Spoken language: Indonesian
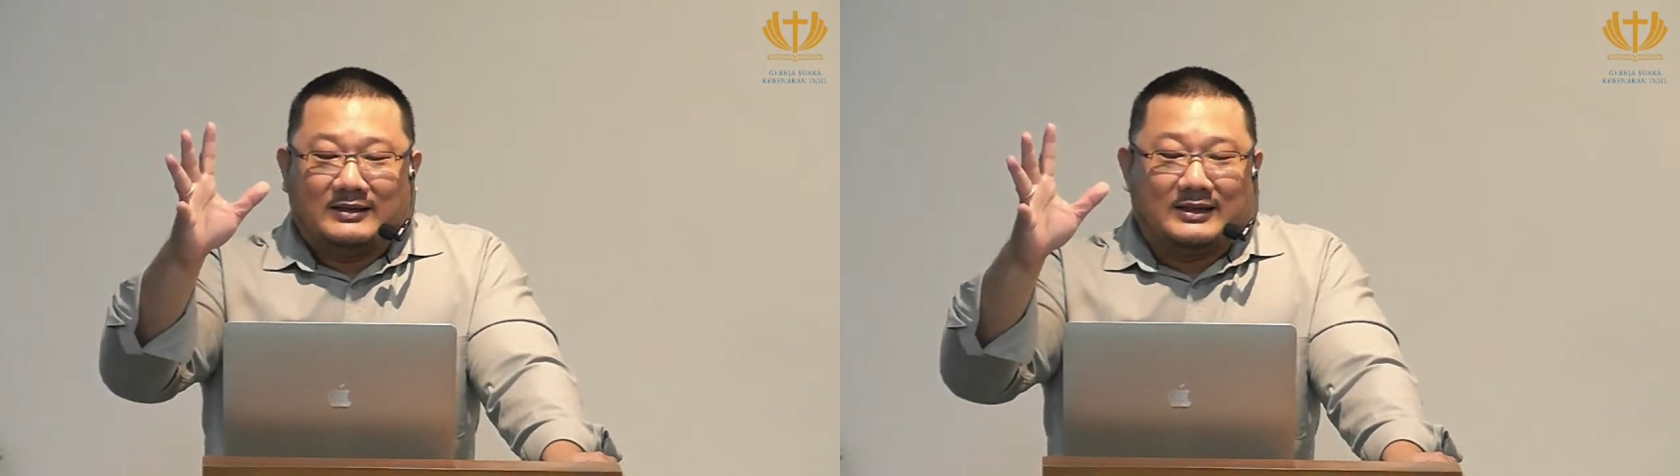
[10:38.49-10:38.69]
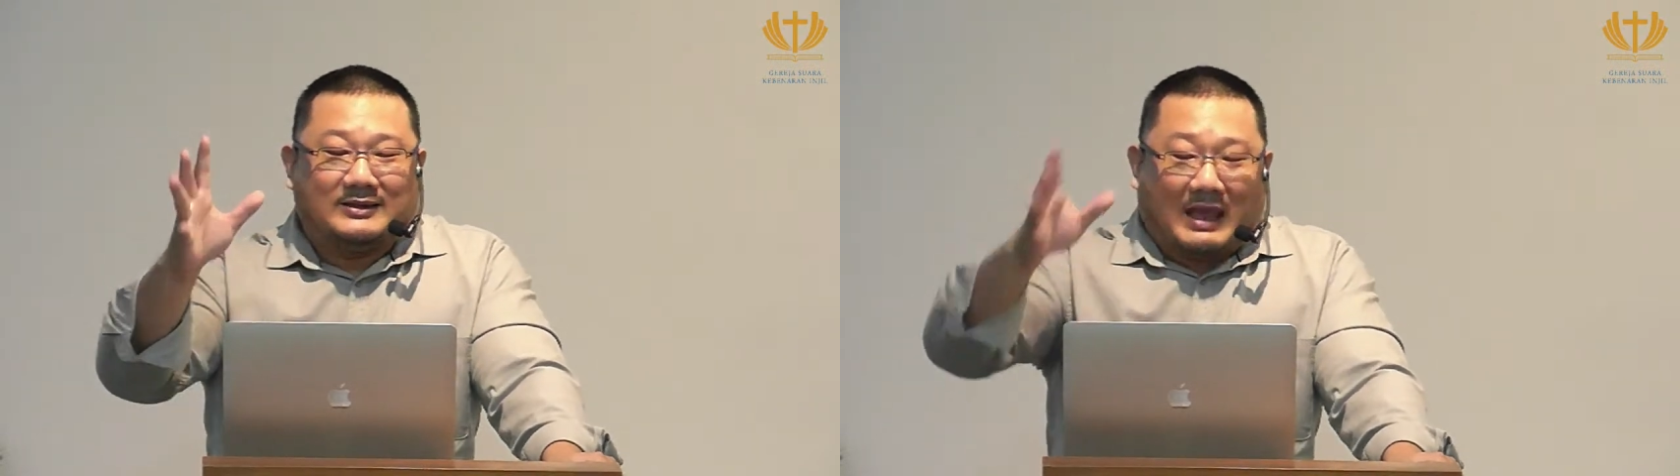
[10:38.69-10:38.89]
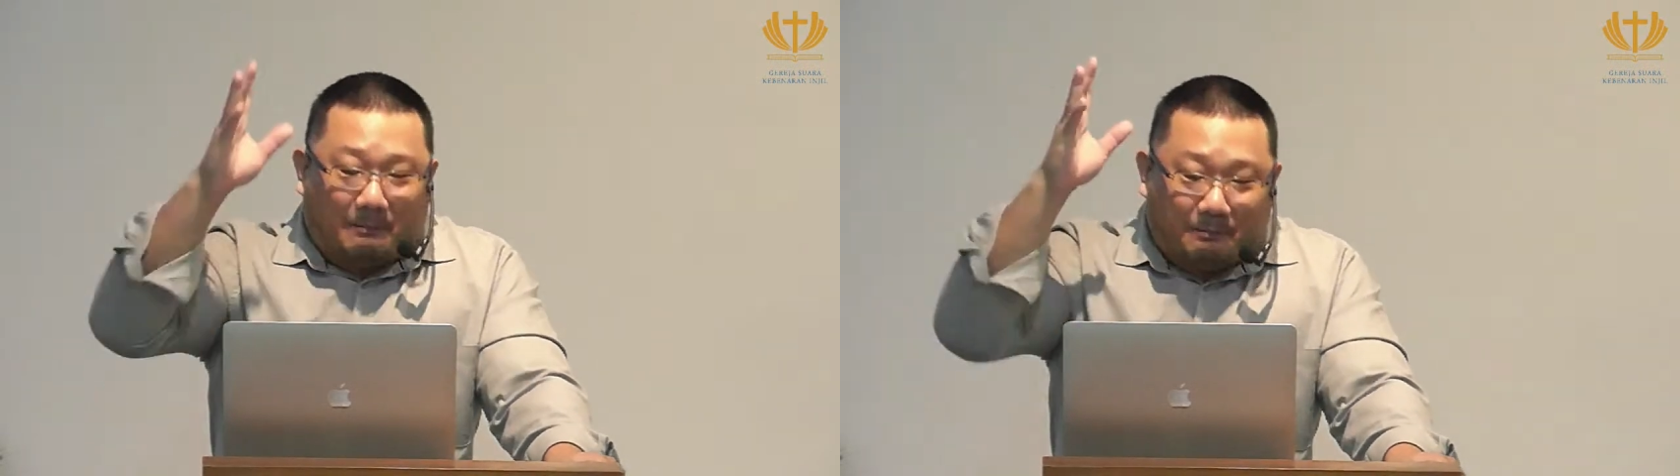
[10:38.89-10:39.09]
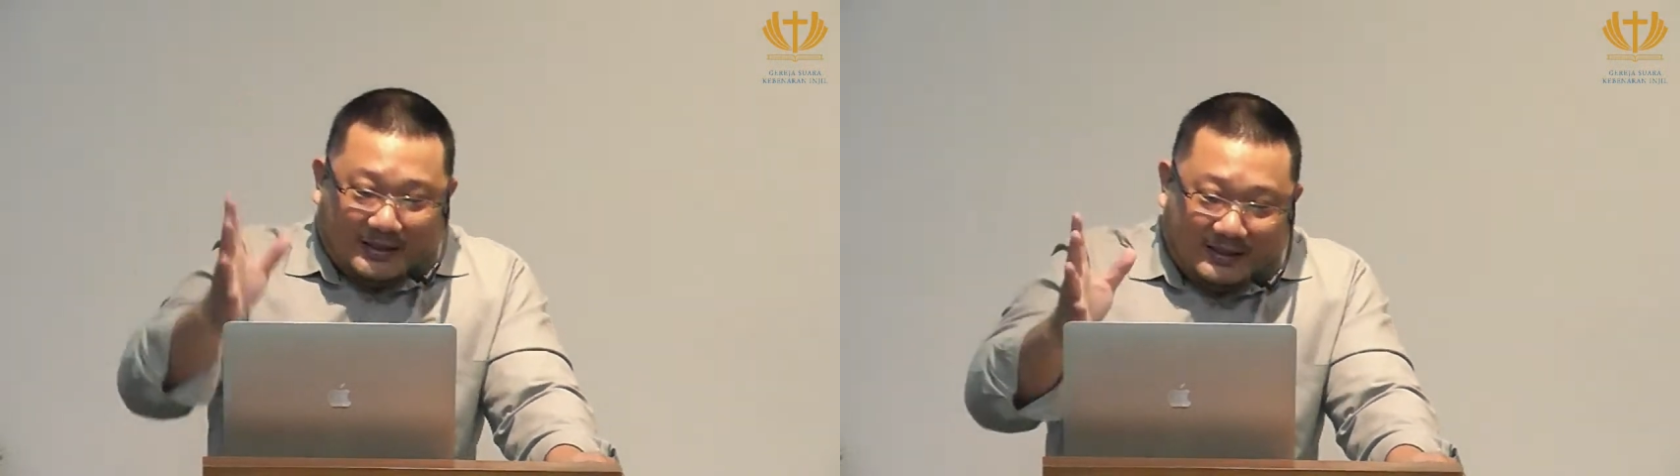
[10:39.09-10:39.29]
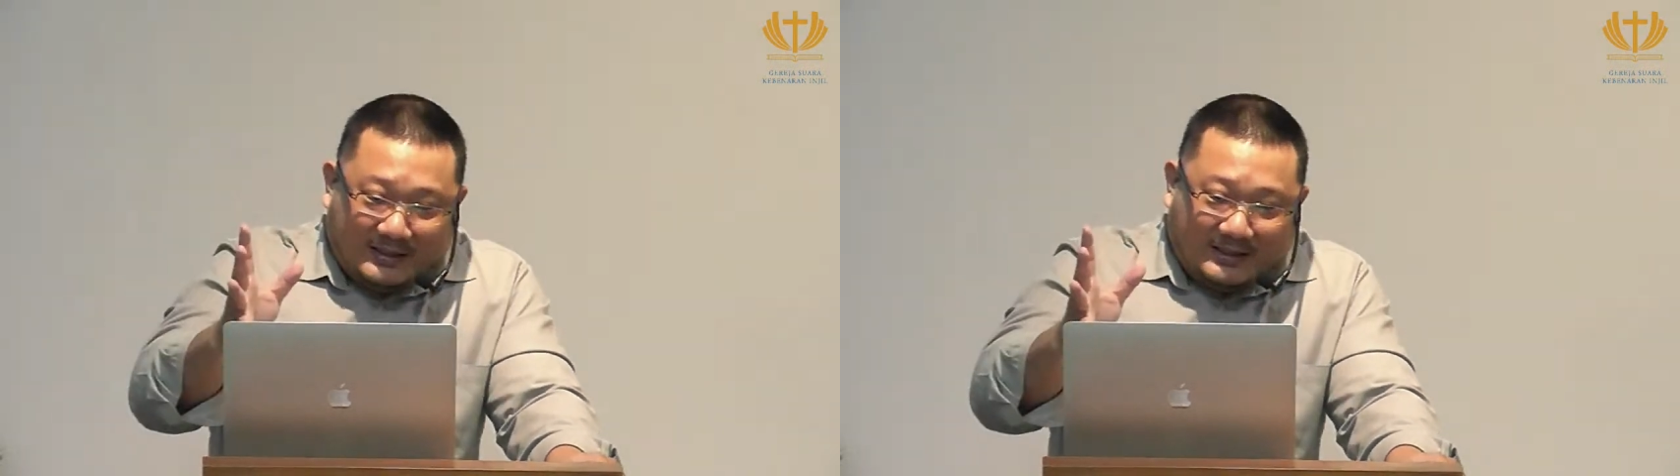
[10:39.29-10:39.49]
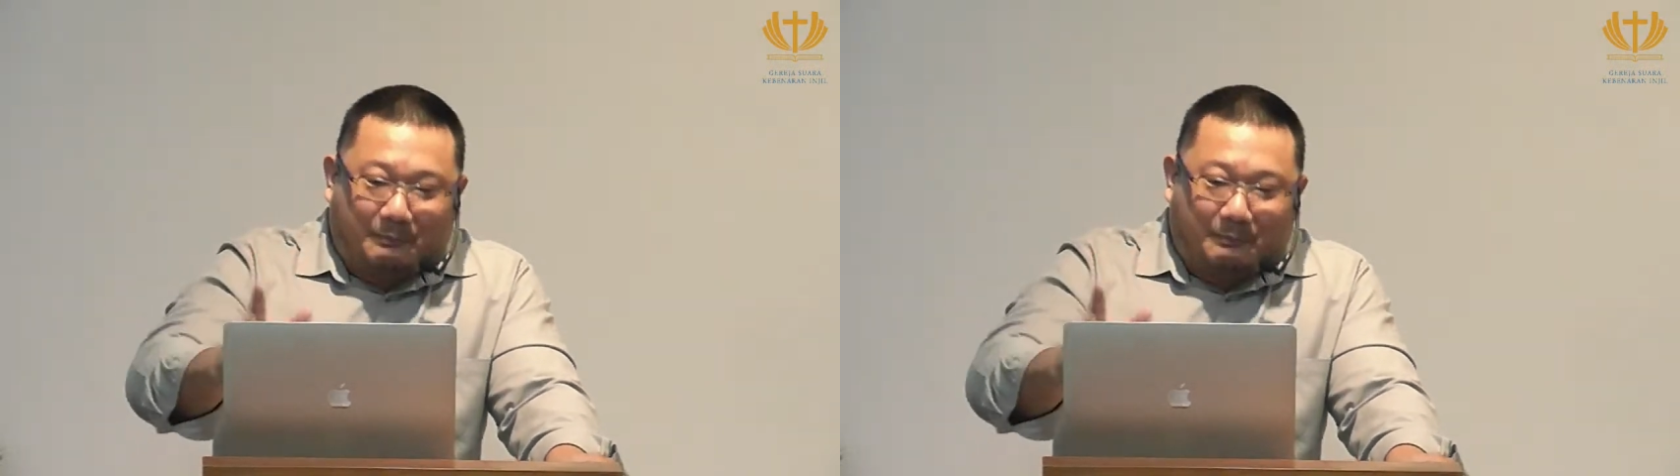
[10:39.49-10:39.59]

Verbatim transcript: Tetapi